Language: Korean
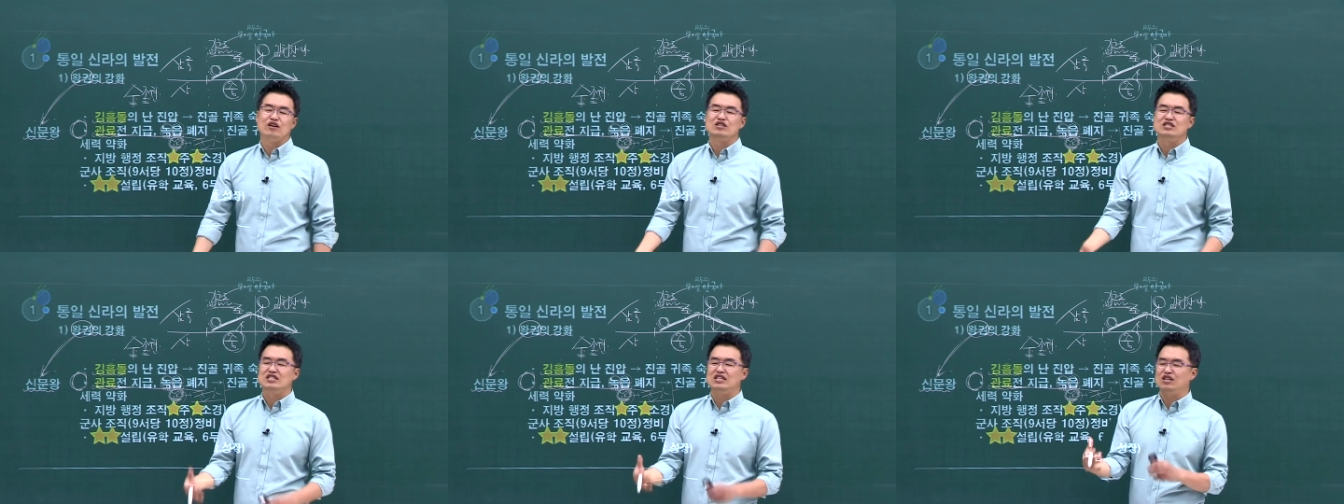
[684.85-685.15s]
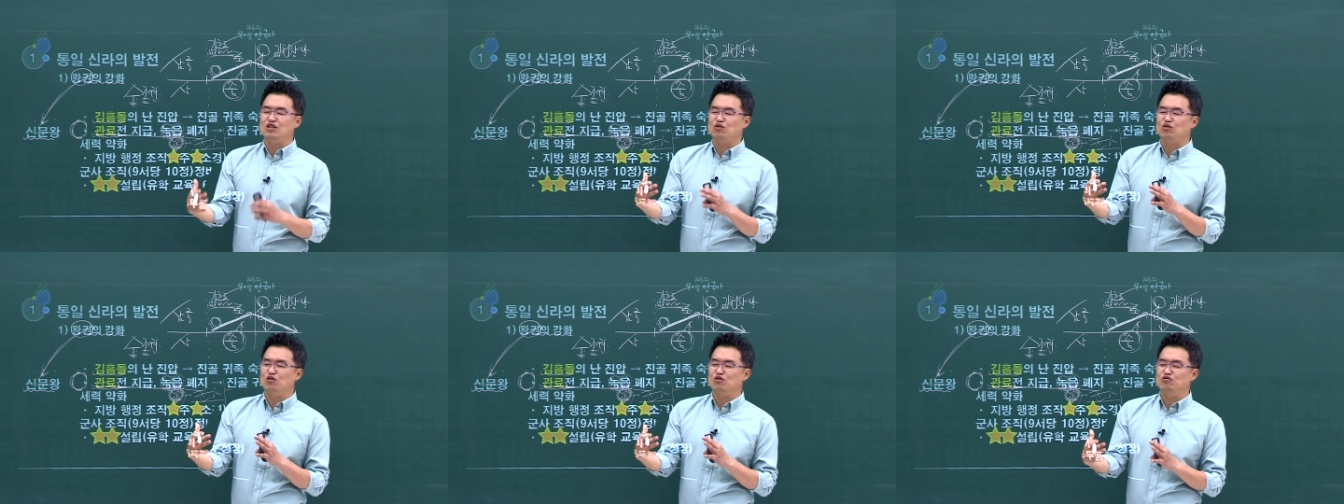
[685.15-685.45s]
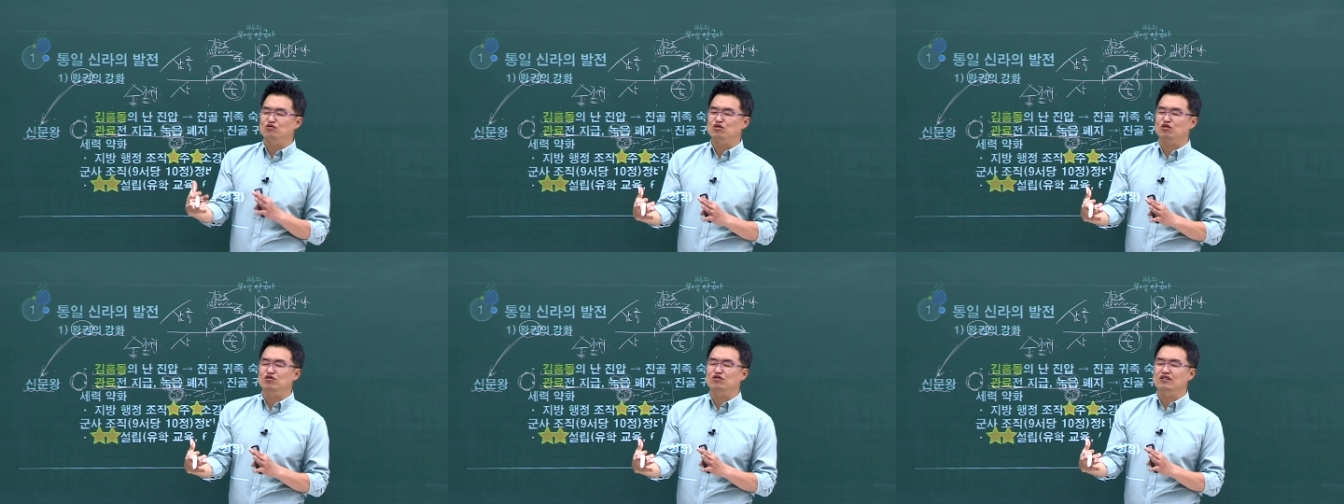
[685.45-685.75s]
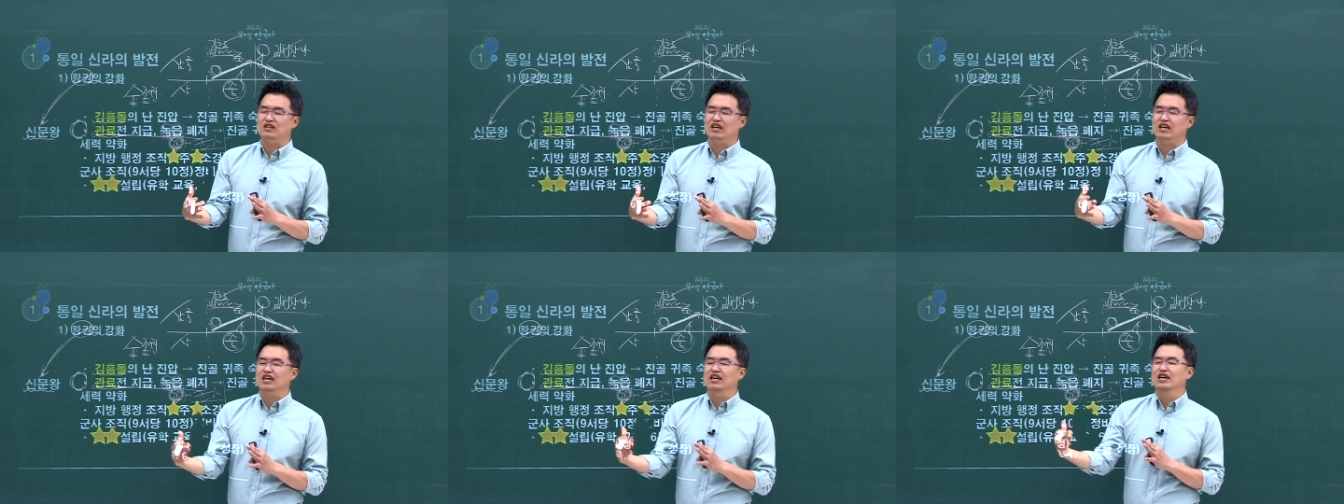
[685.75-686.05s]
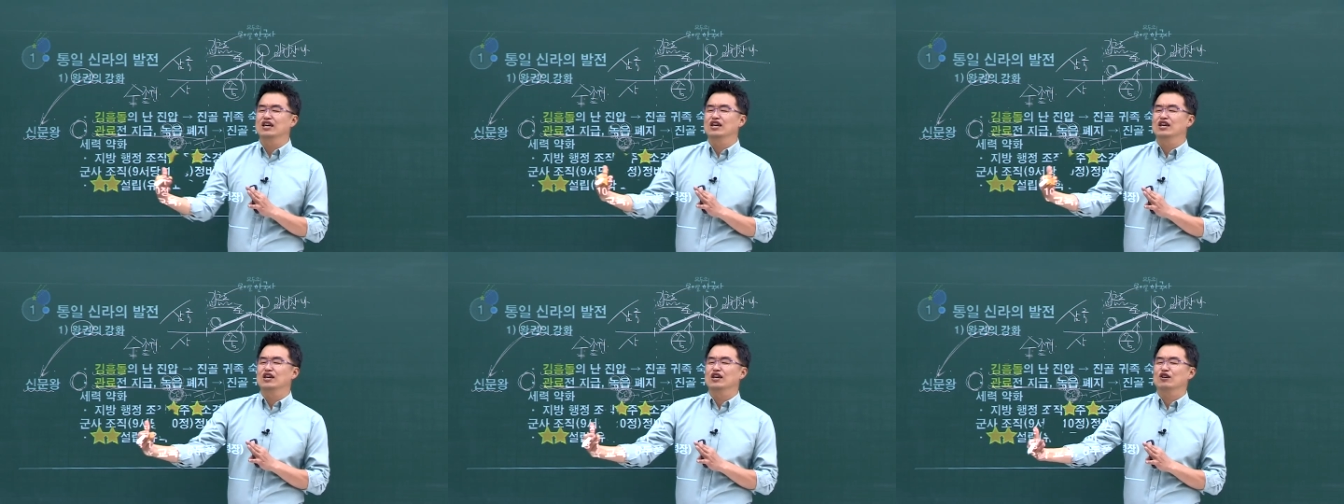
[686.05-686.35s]
진골 귀족들이
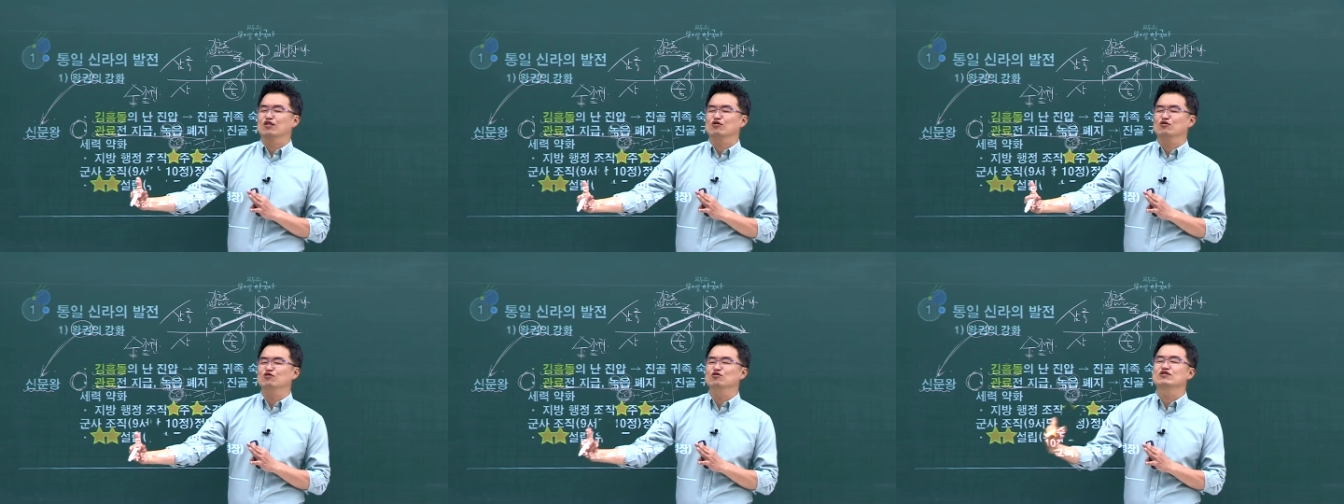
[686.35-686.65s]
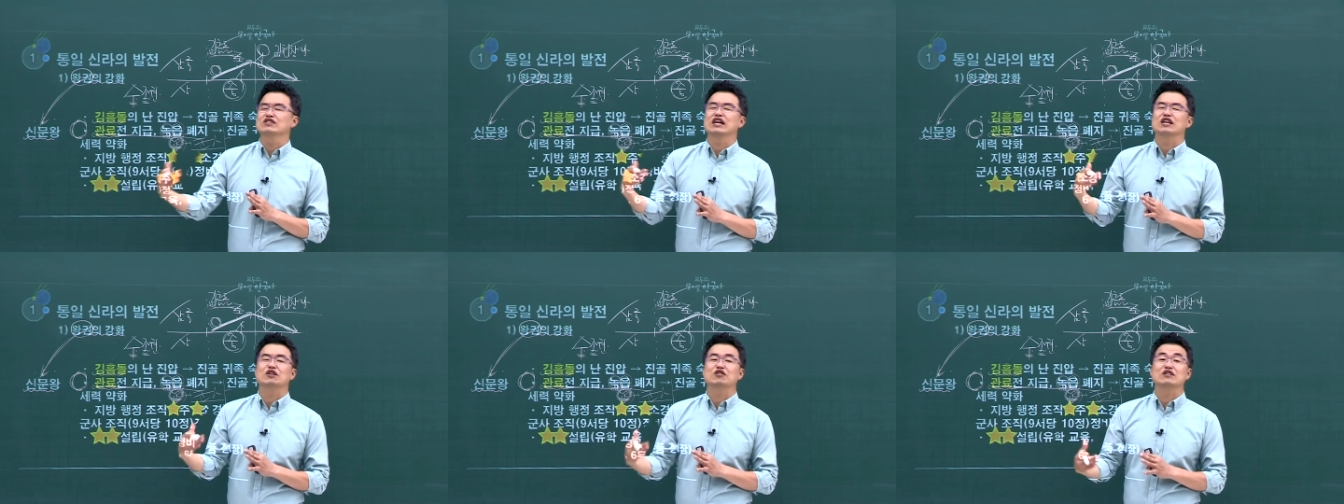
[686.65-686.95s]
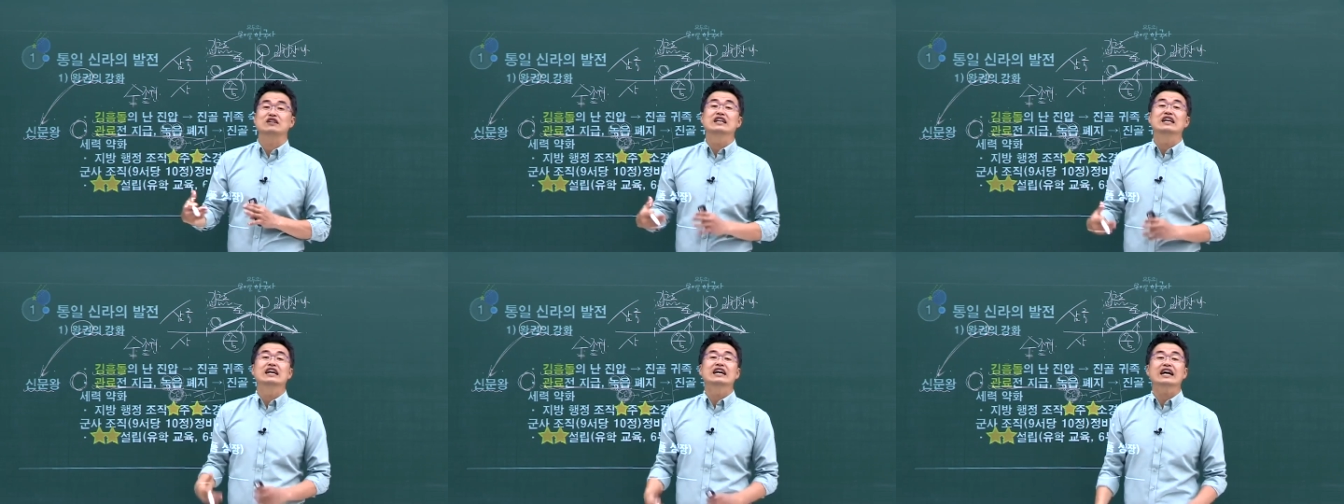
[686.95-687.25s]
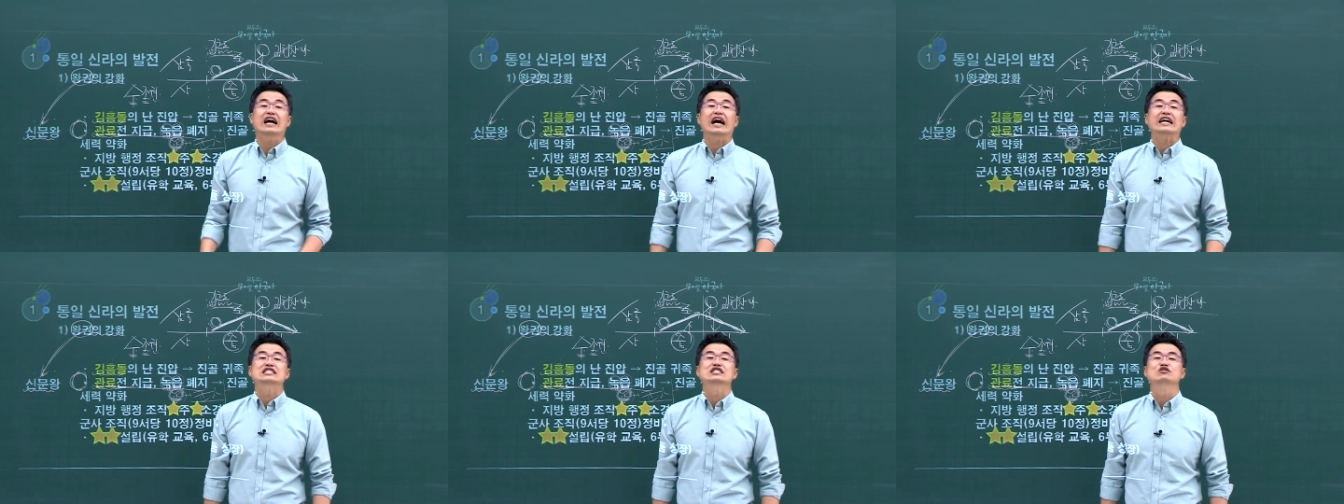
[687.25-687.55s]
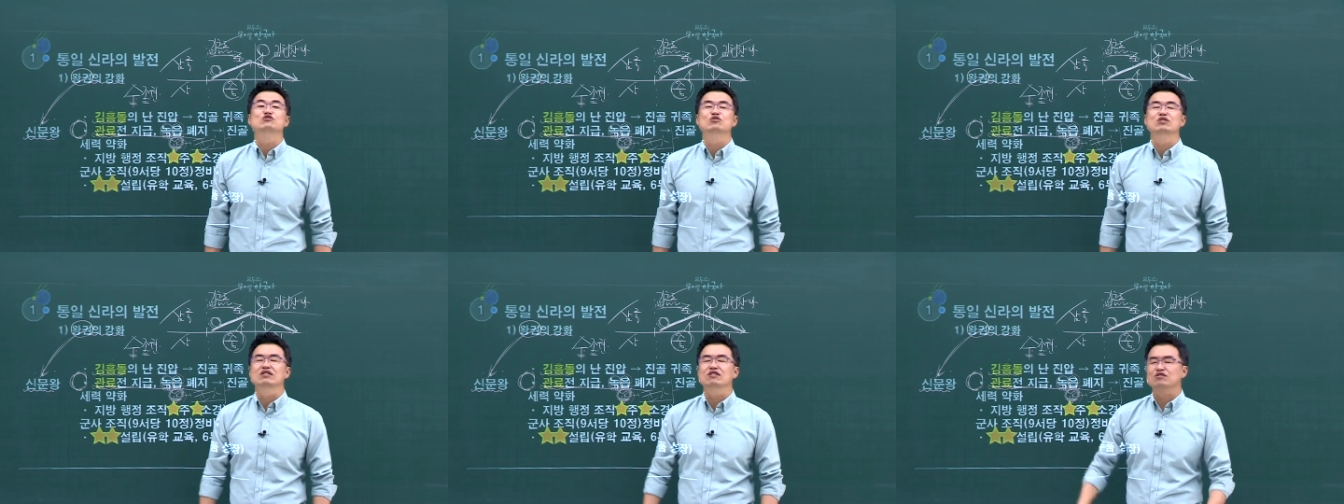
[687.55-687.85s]
군사력을 가질
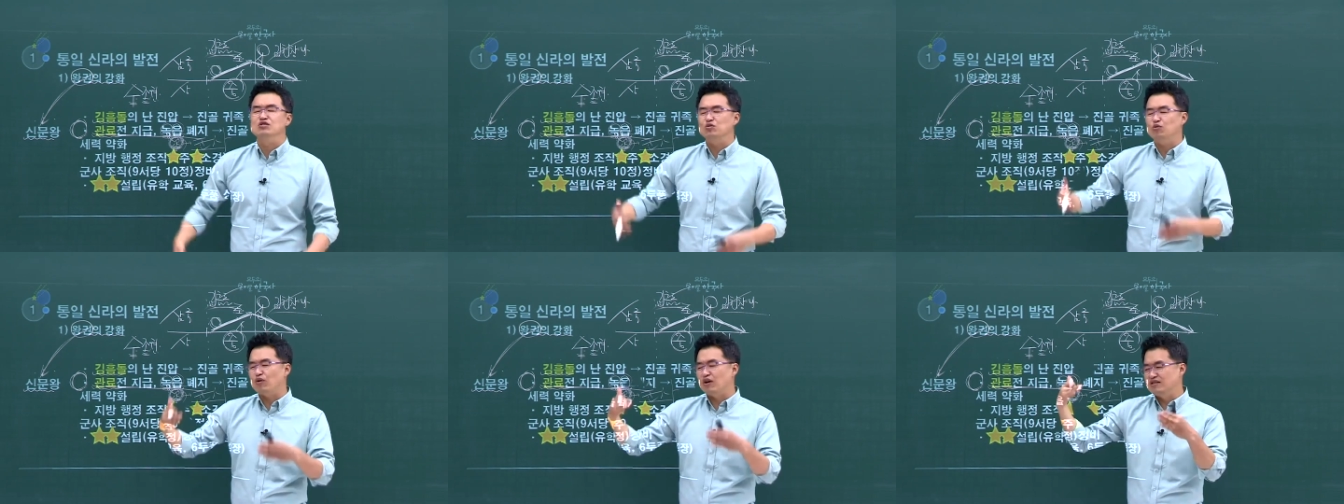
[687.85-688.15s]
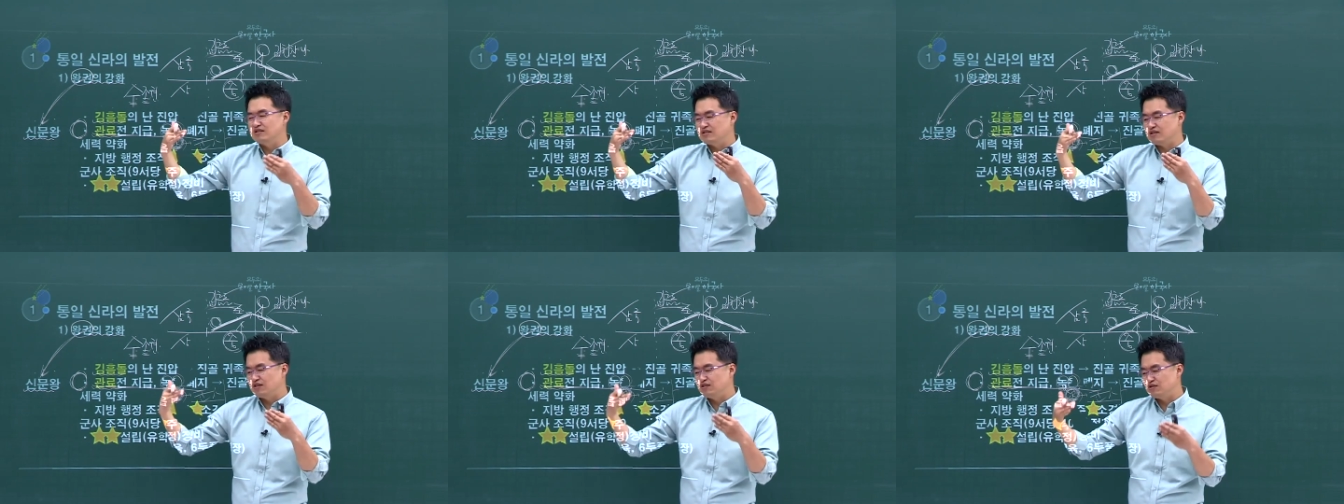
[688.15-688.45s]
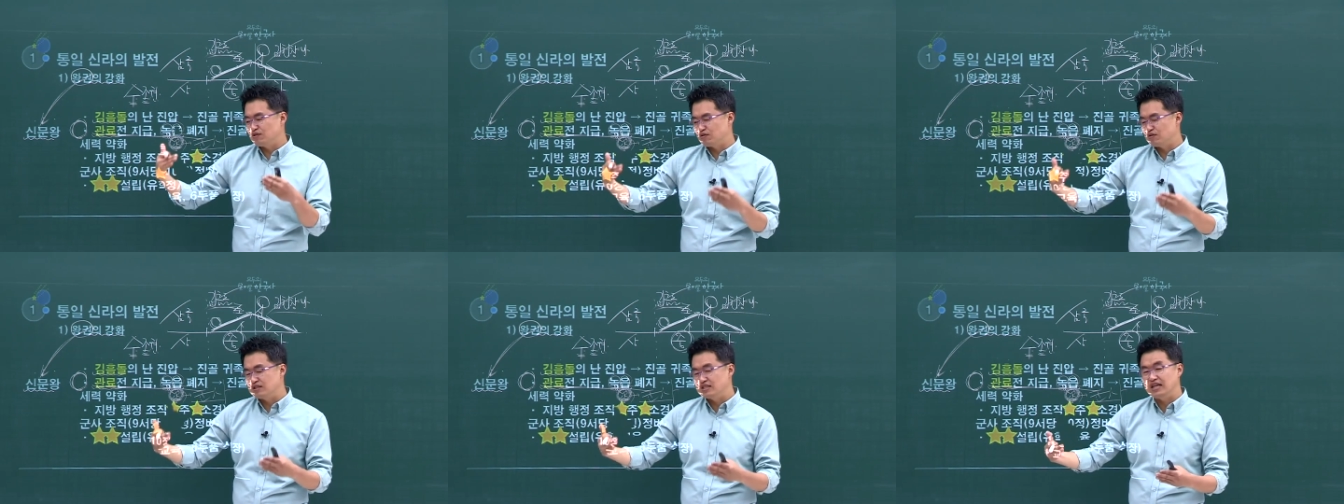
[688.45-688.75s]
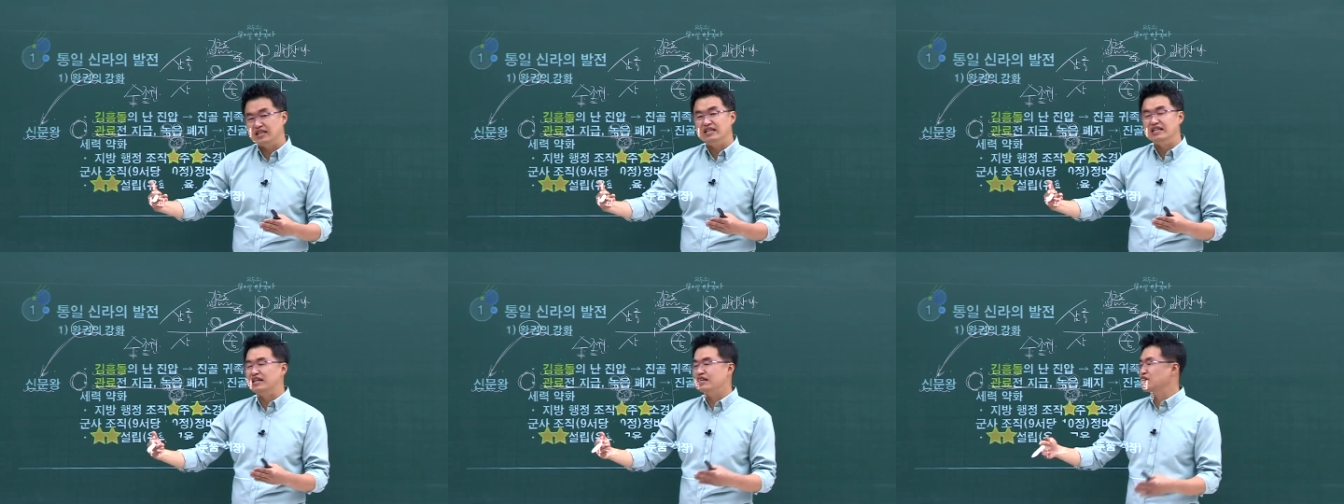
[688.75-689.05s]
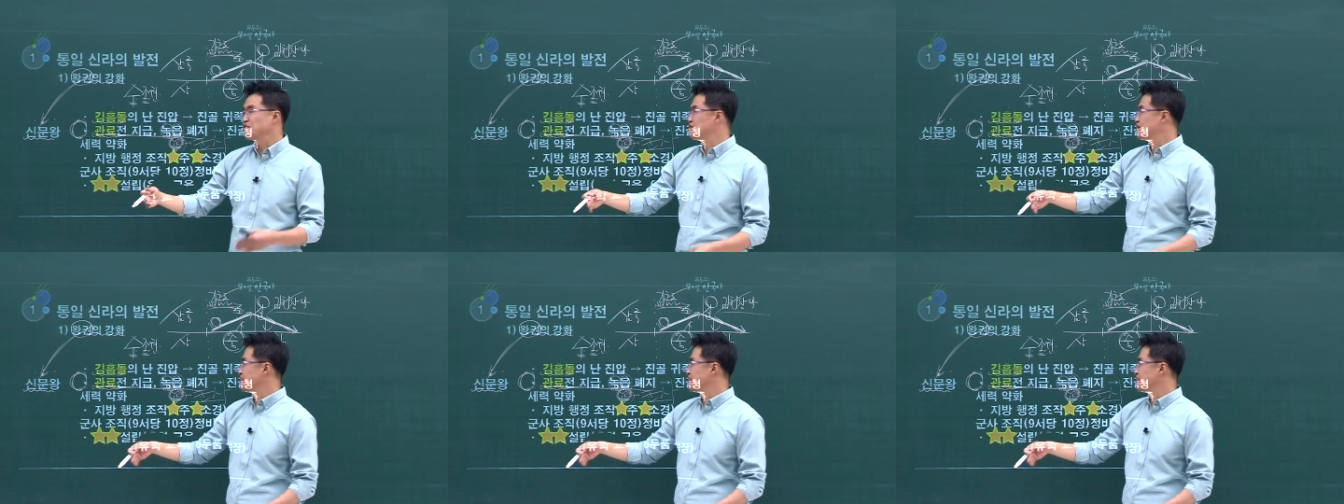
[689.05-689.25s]
수 있는 것을 원천적으로 차단하기